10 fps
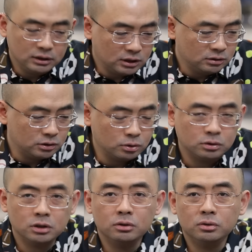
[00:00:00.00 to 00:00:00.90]
一听呢，就
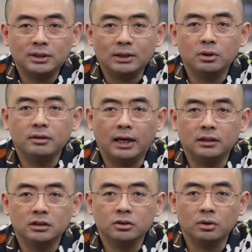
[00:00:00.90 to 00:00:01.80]
听到是大圈仔
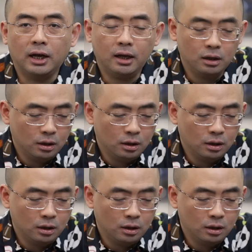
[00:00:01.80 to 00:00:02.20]
讲的英语来，